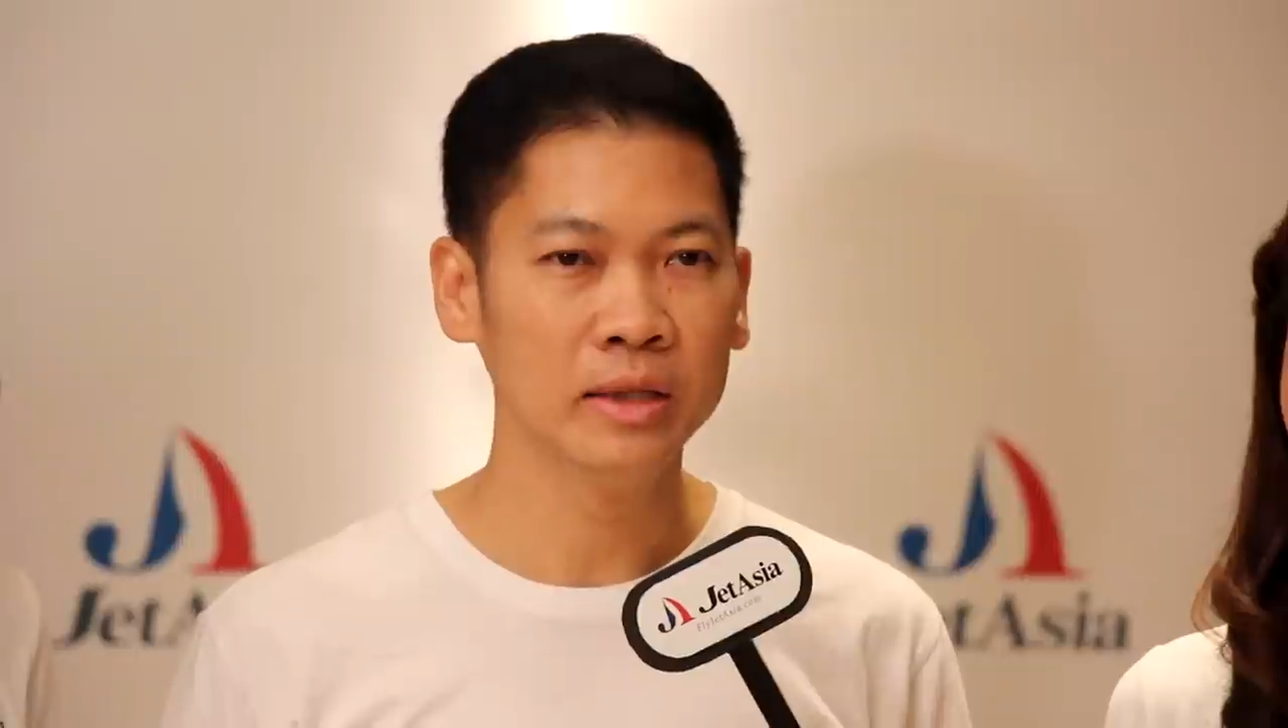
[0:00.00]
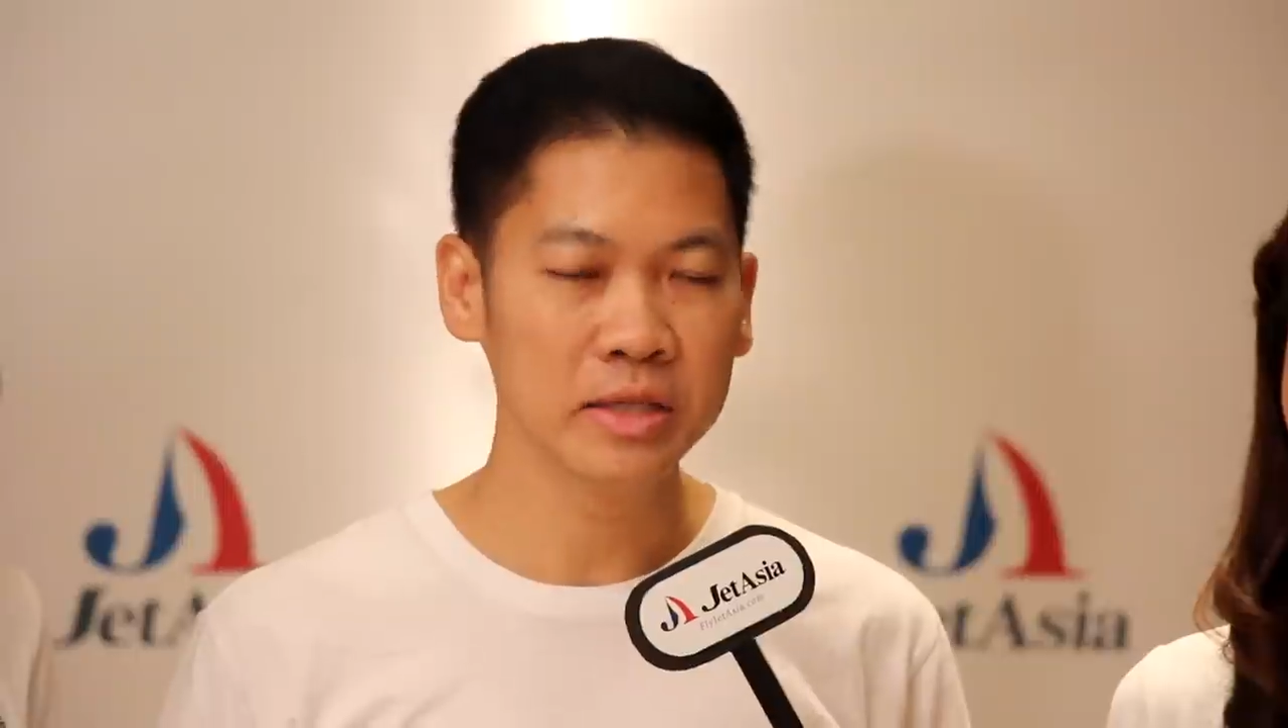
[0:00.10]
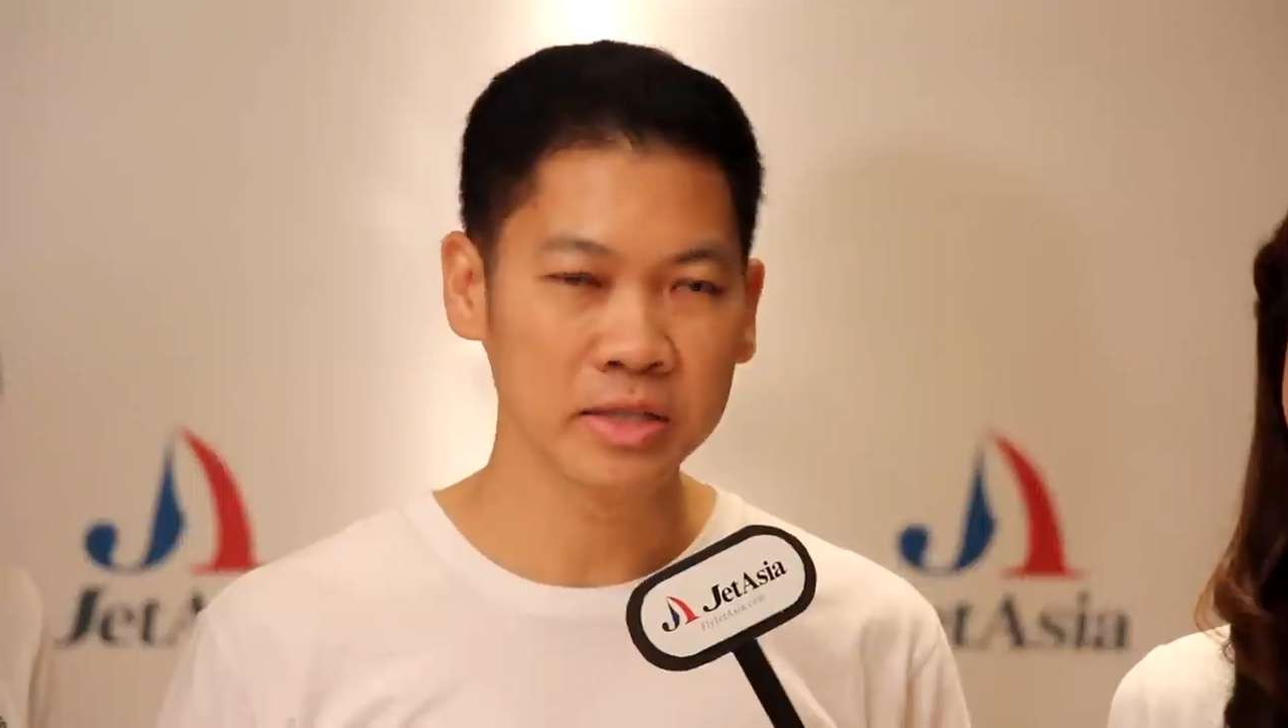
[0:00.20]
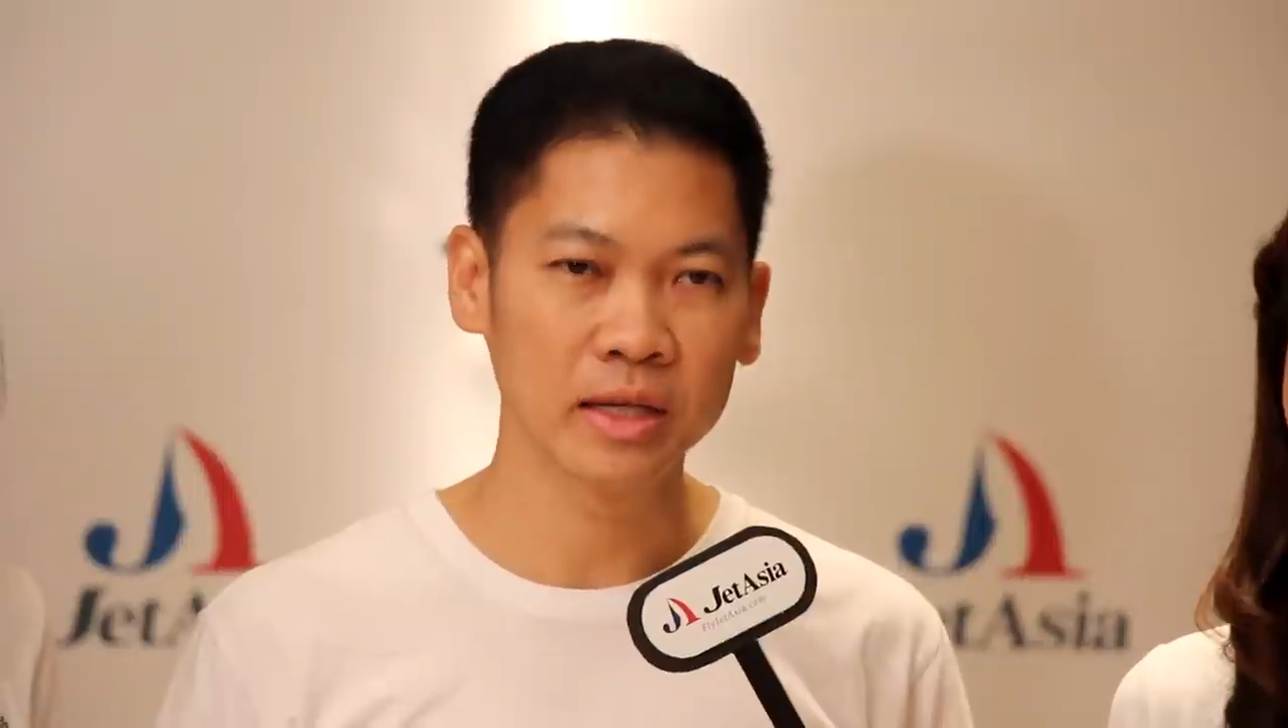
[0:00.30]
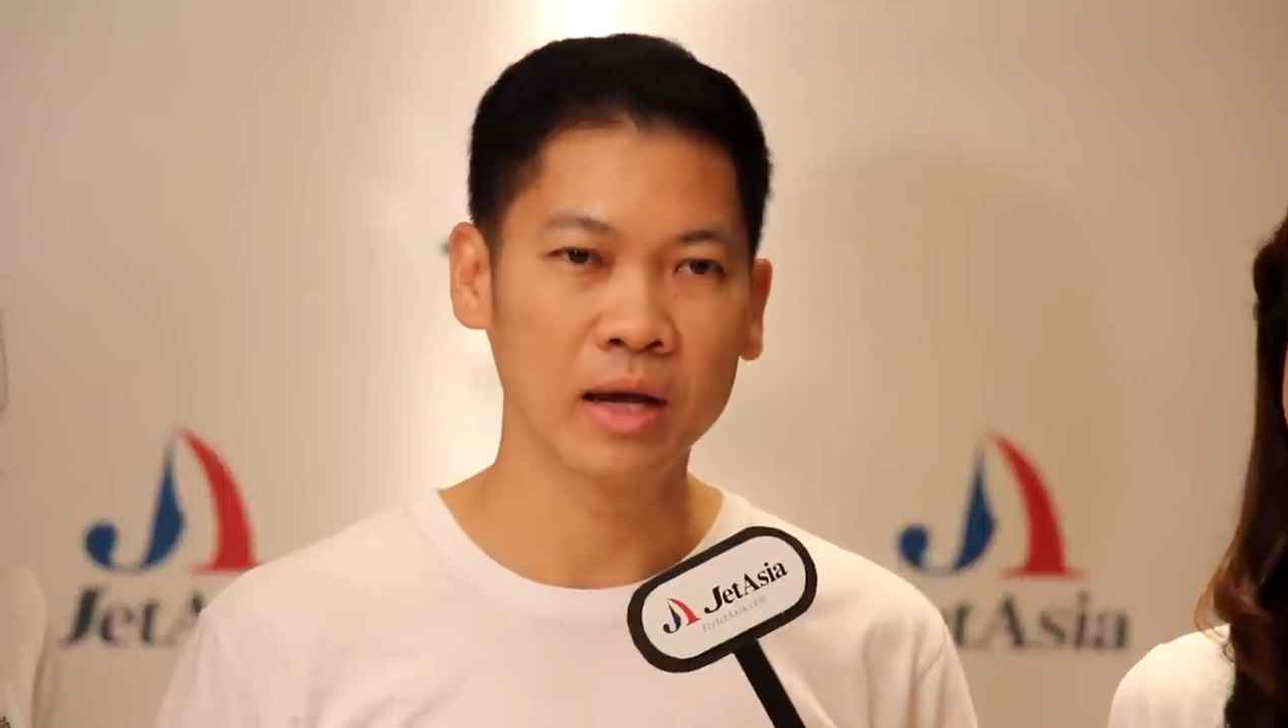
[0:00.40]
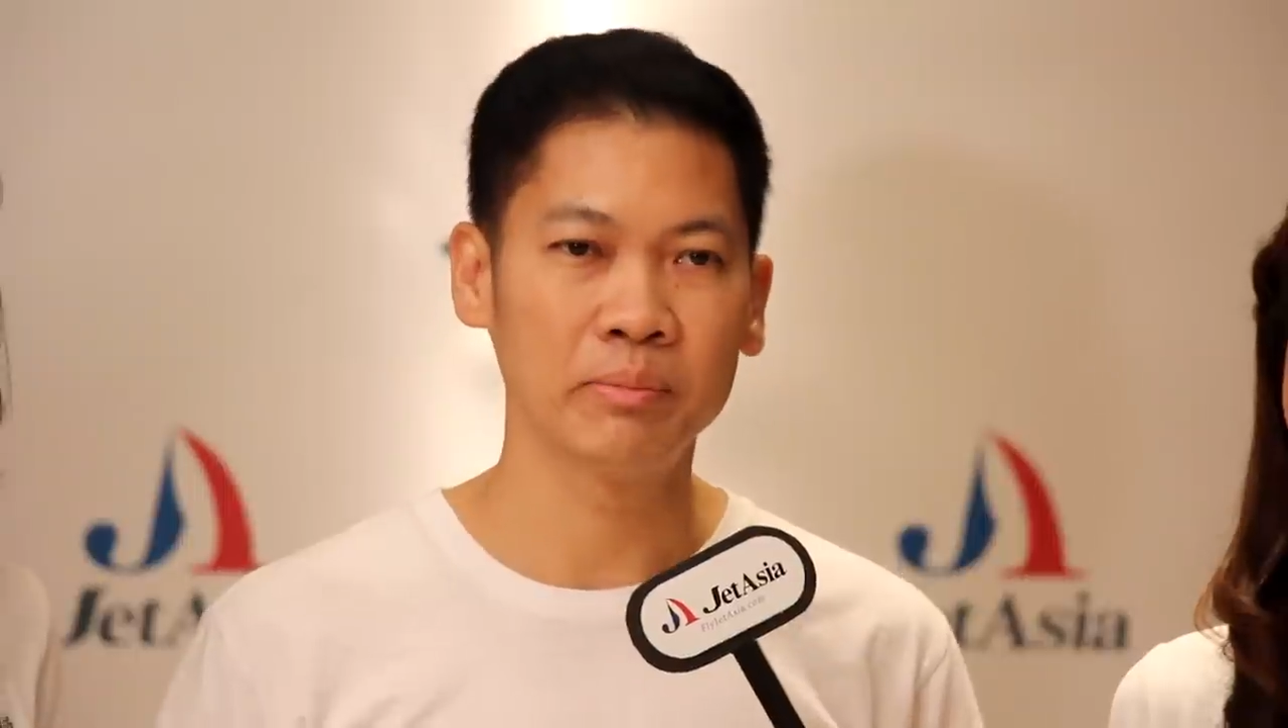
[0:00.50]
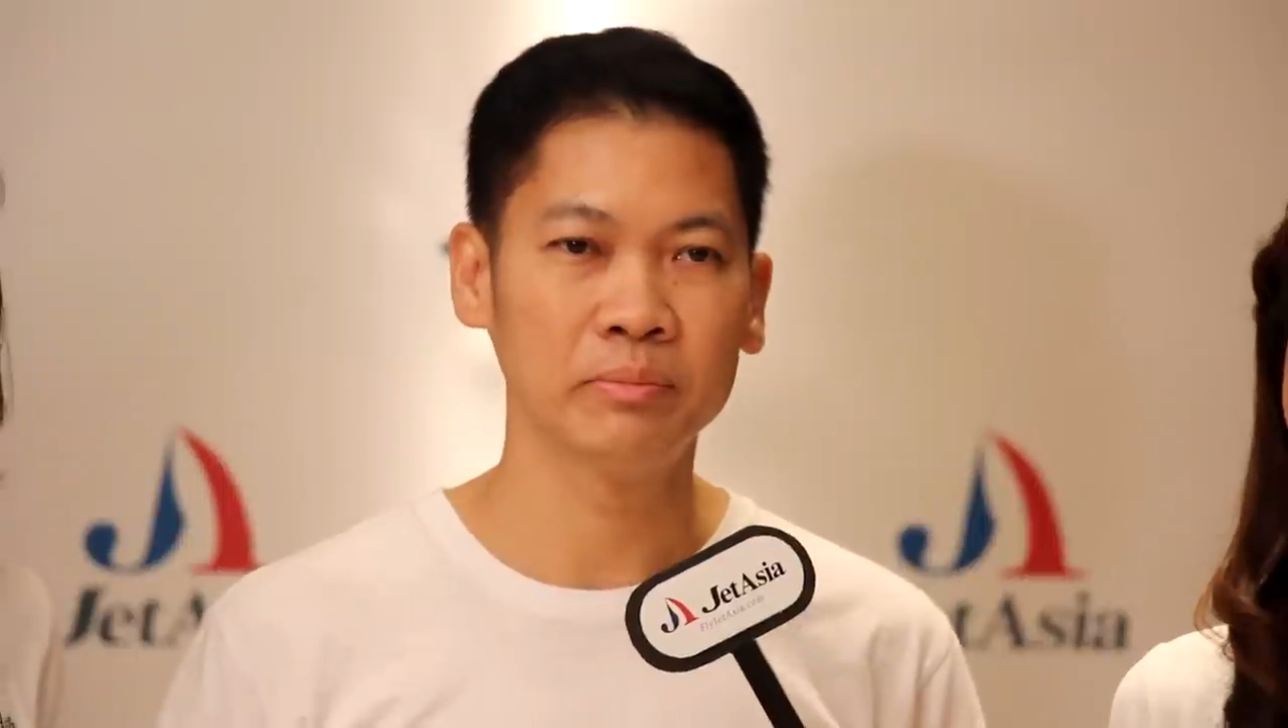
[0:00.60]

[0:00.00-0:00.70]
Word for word: ที่เจอกั